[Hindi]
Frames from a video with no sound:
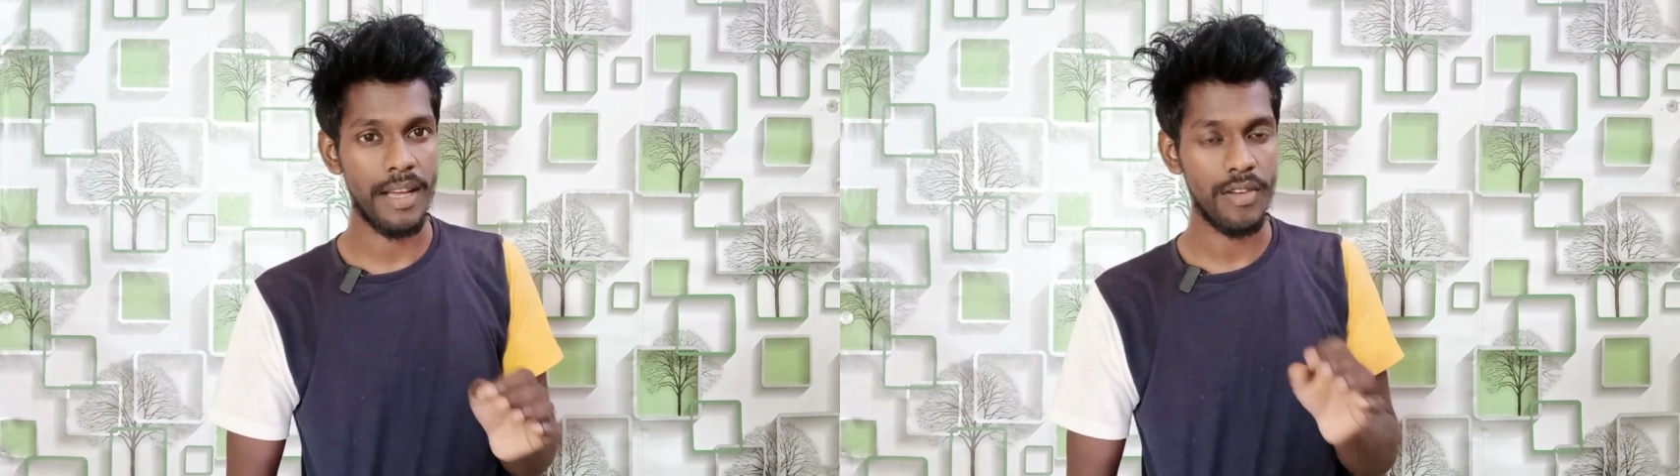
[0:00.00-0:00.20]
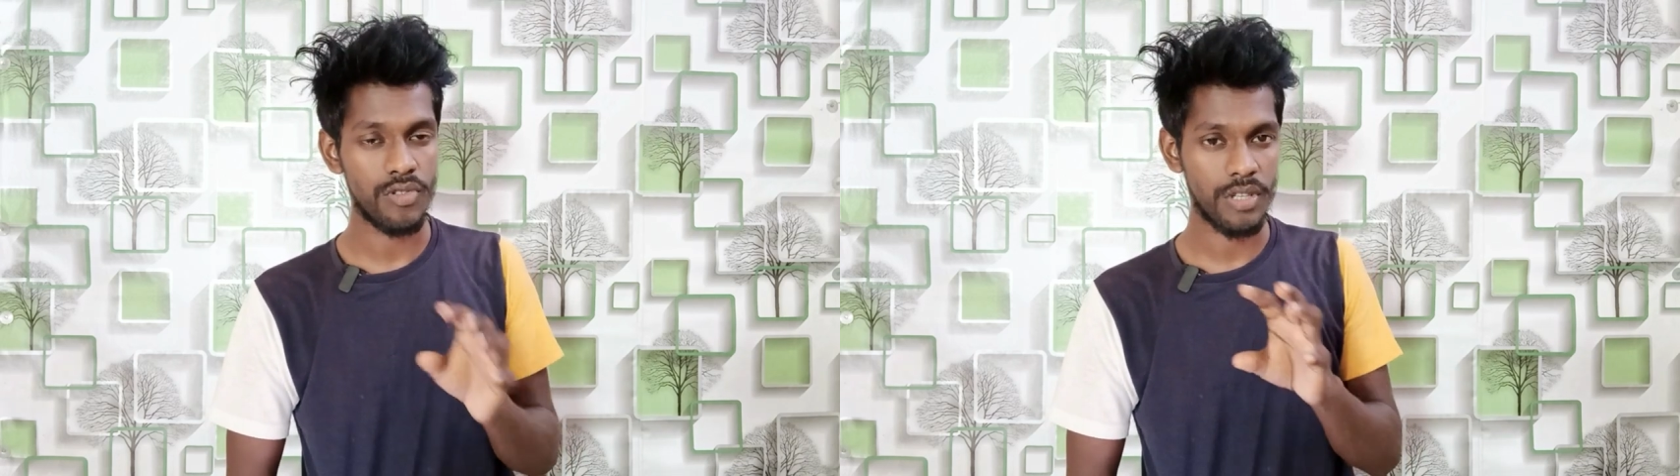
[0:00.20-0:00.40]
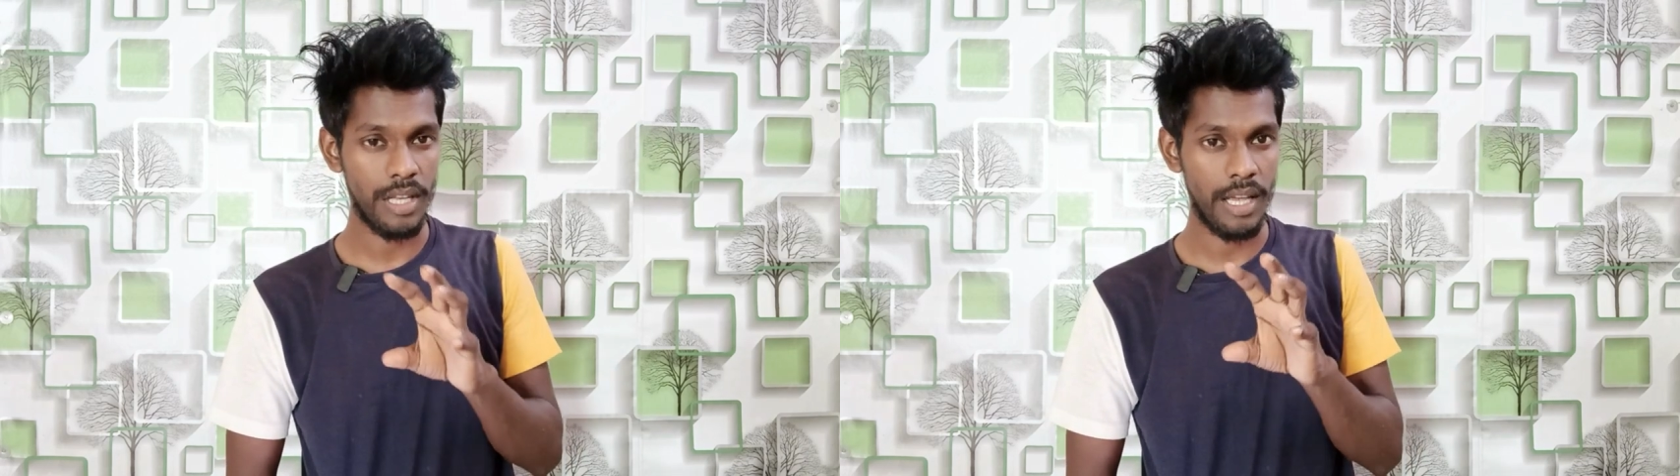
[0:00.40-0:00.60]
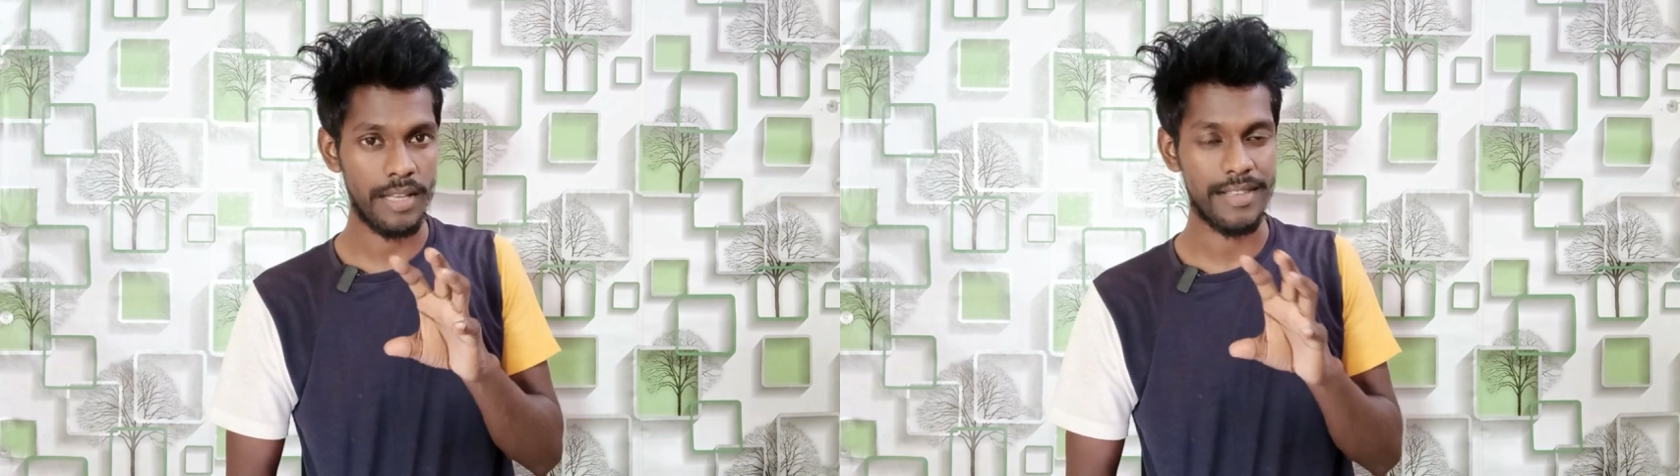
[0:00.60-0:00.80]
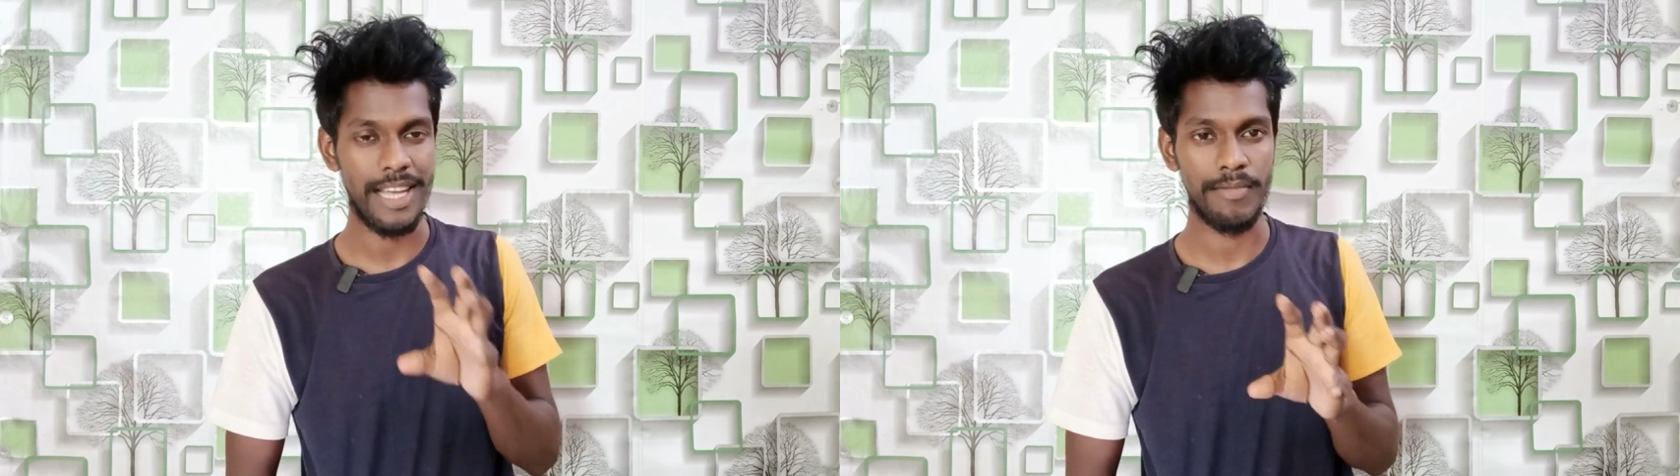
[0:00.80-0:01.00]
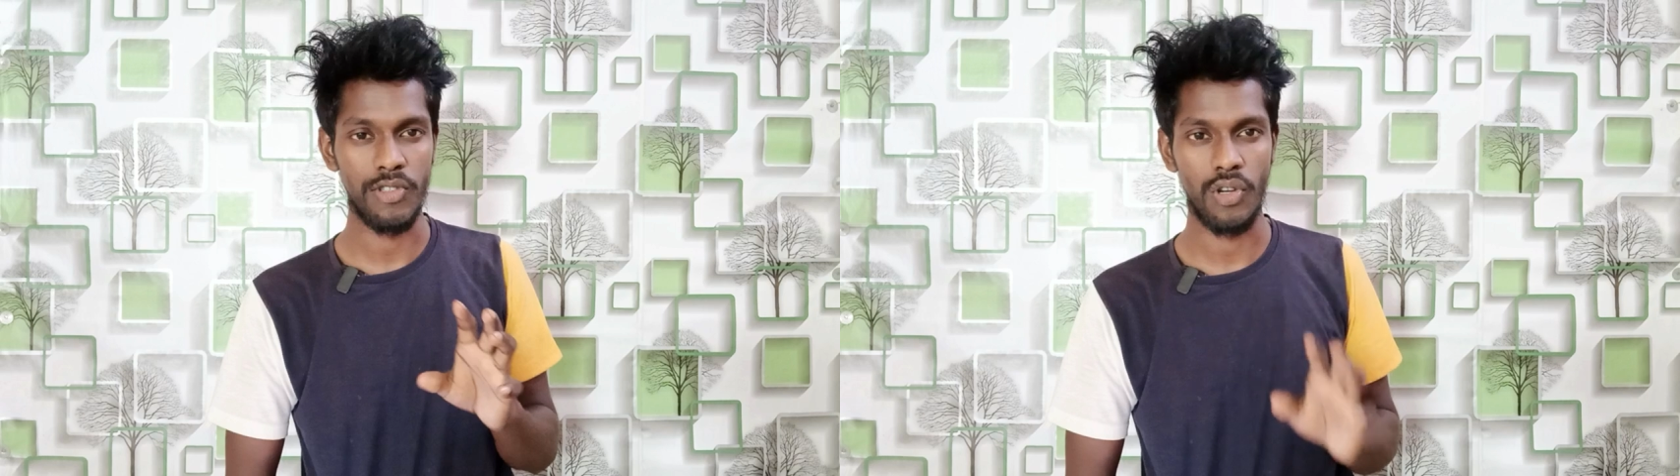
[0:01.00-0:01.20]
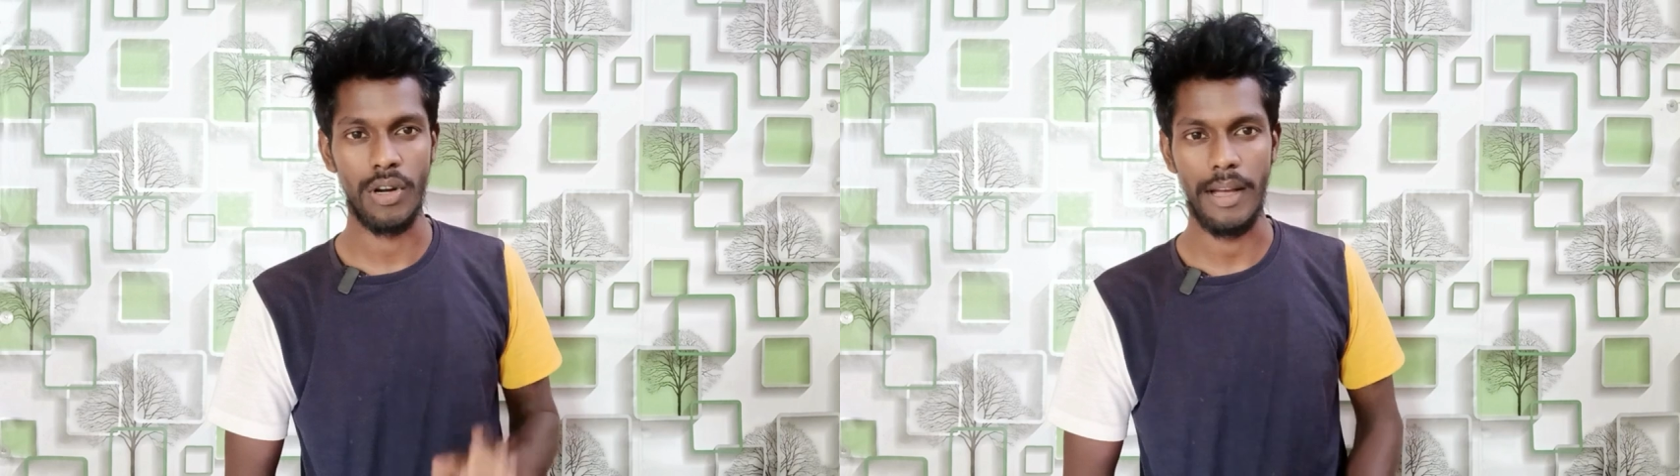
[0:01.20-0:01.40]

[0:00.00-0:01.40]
है उसके साथ में जो